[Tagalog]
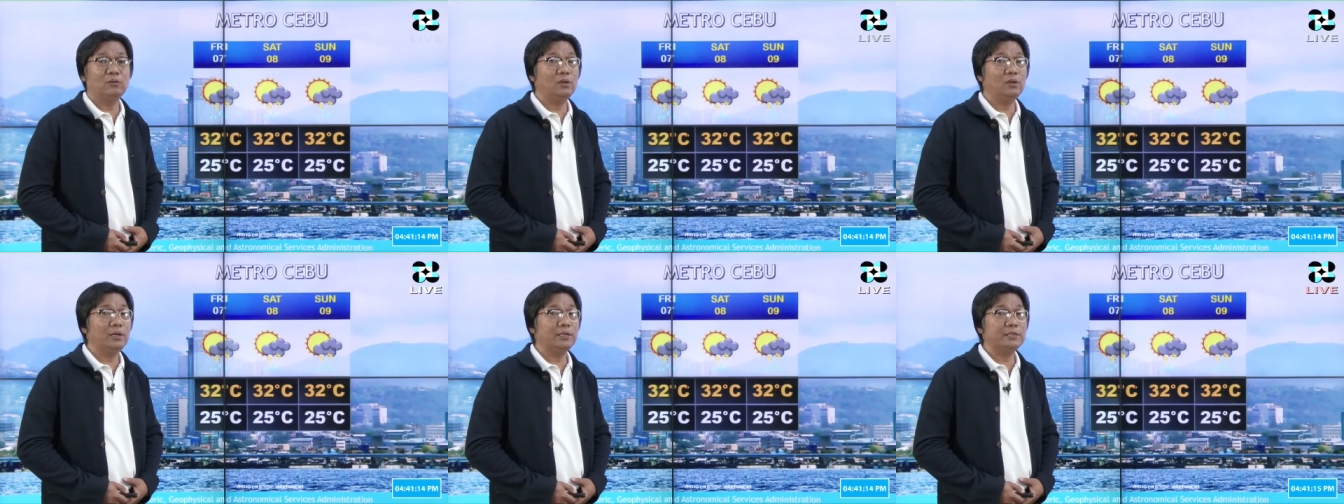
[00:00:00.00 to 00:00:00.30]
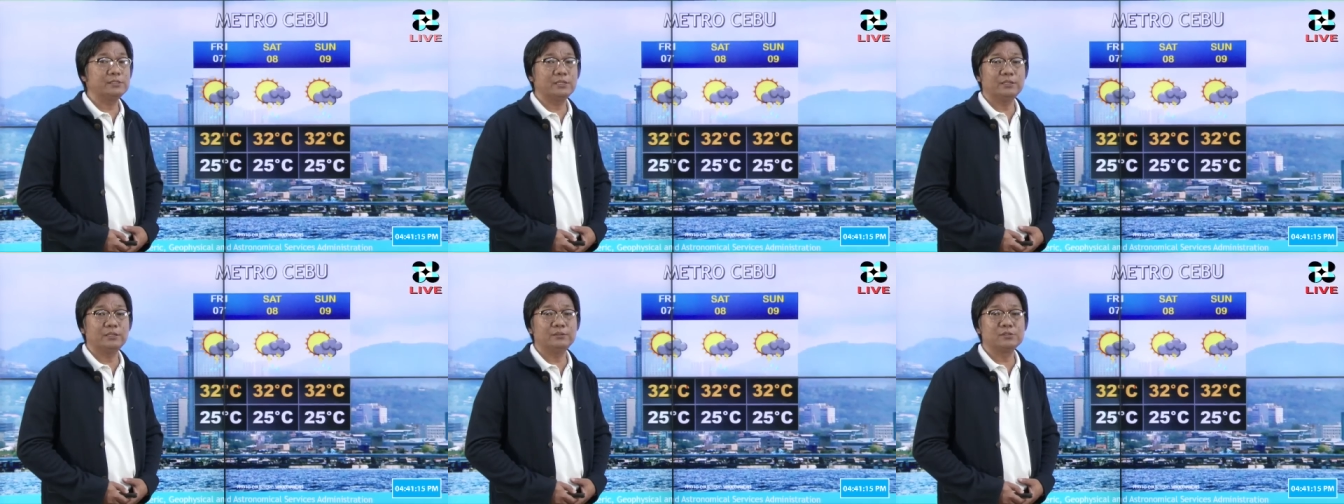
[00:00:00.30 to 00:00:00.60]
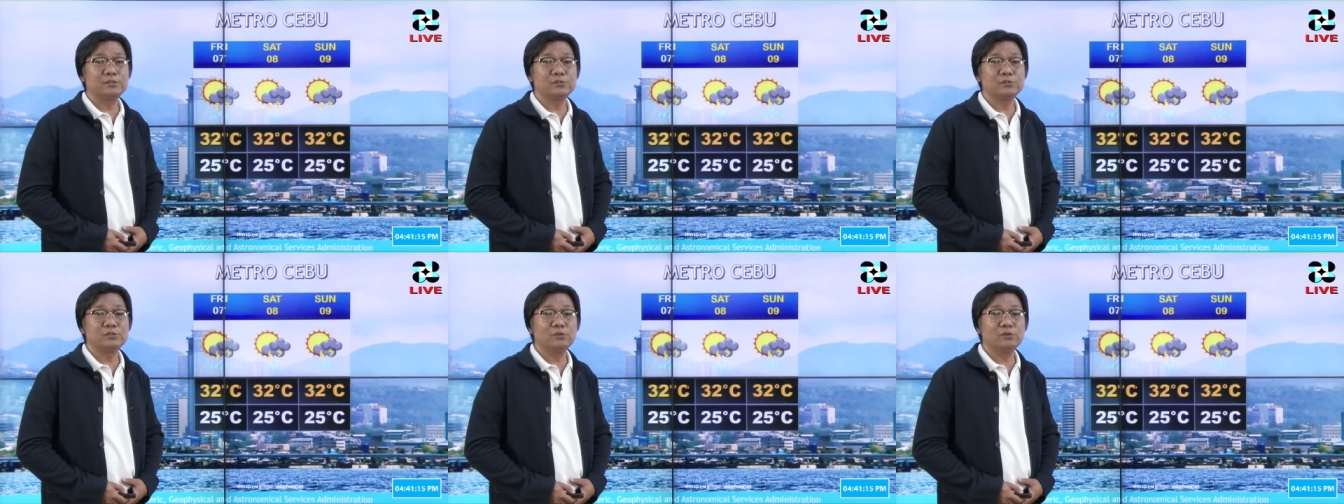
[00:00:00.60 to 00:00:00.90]
Localized
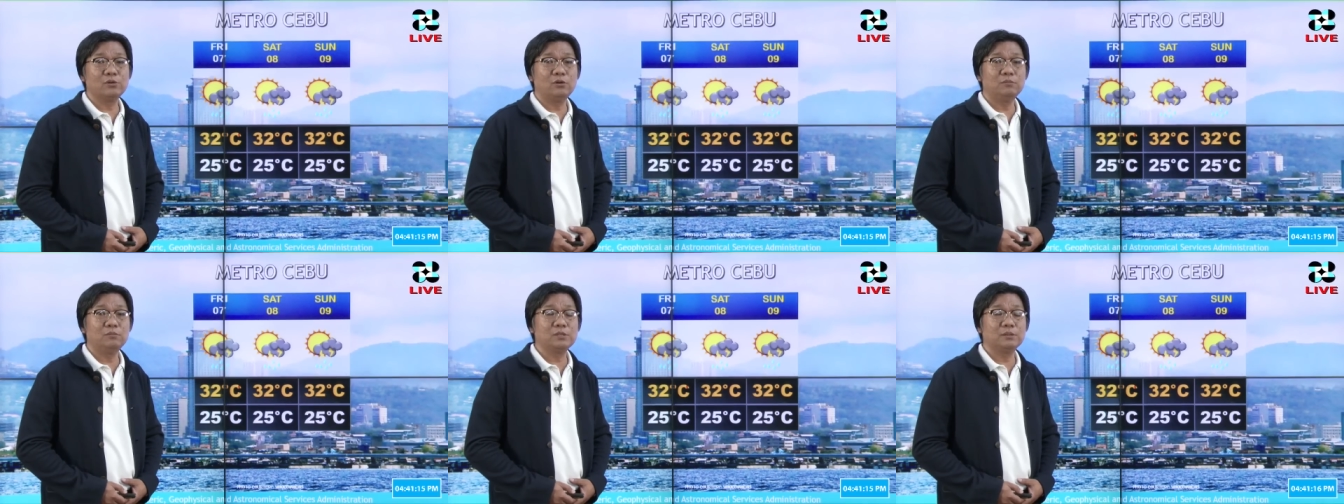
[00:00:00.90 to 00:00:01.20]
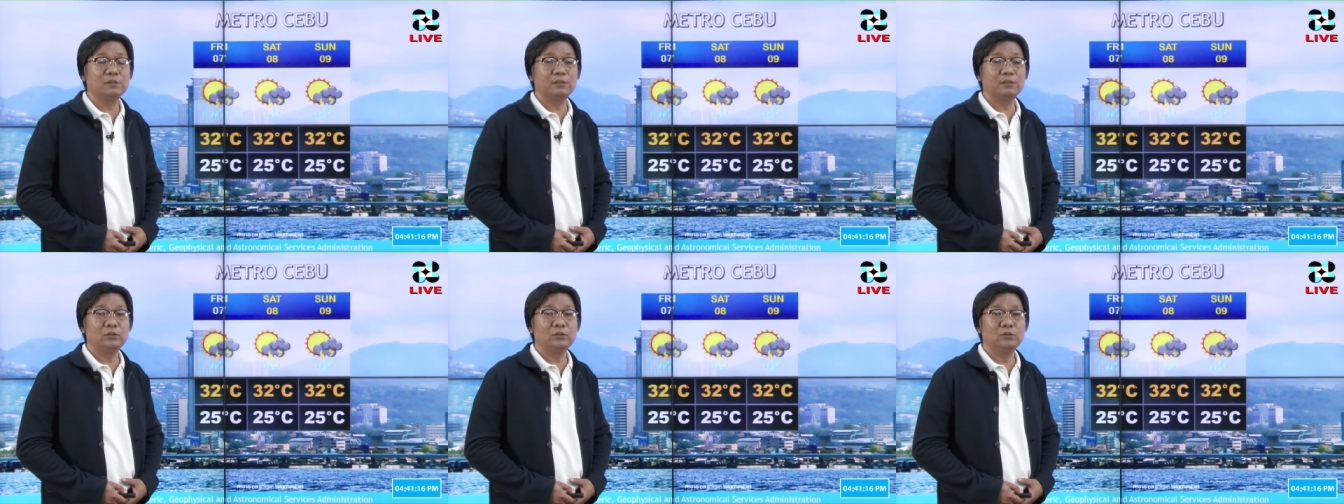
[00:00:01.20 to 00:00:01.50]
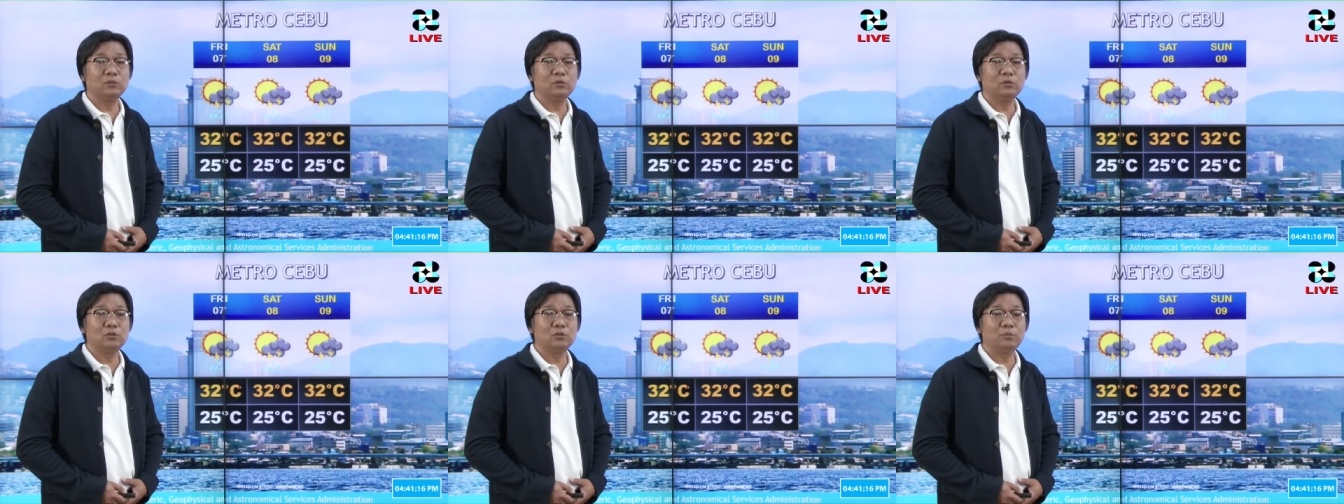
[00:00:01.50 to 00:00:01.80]
thunderstorms ang
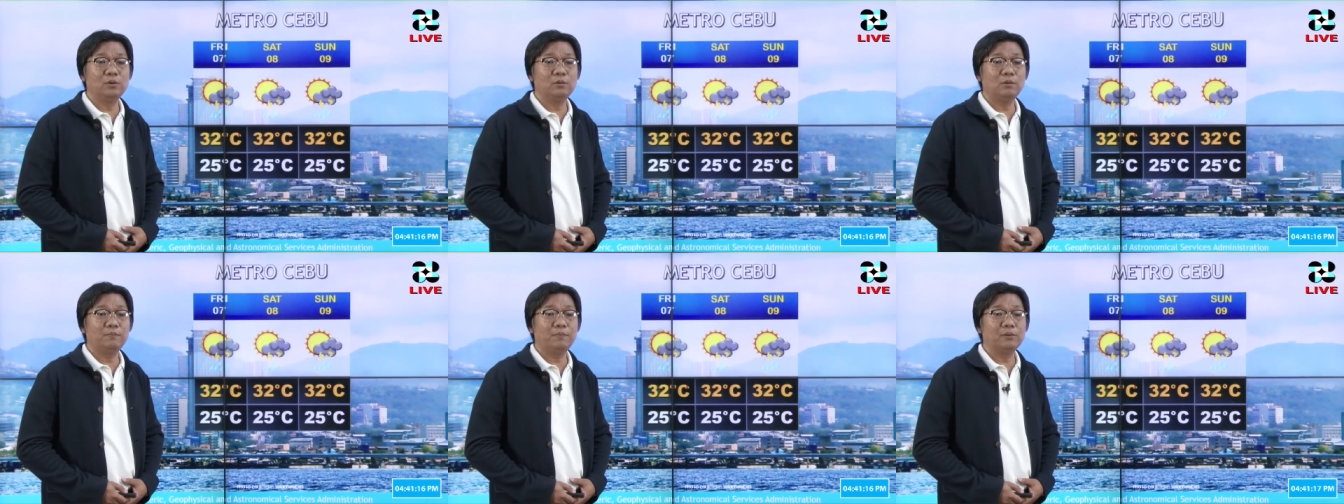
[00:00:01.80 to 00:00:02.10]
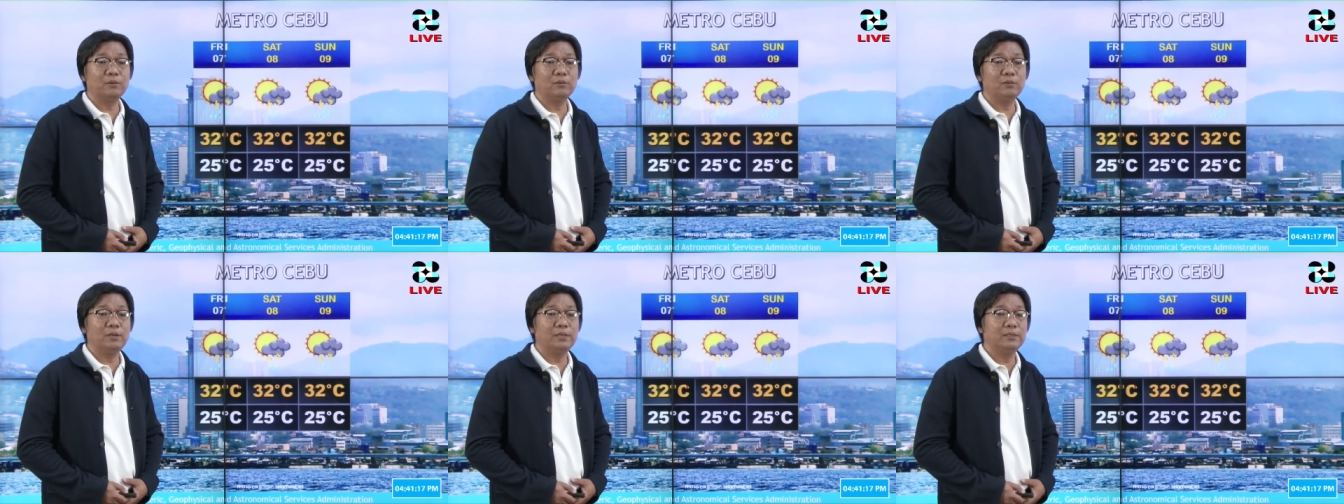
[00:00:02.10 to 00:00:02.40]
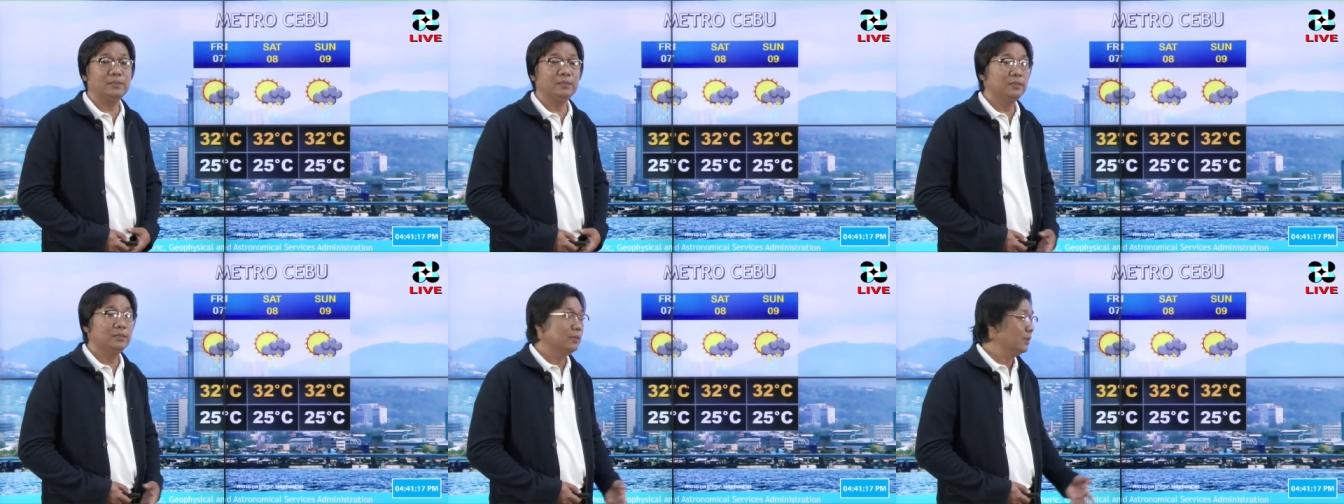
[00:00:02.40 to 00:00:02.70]
magdudulot po ng mga pagulan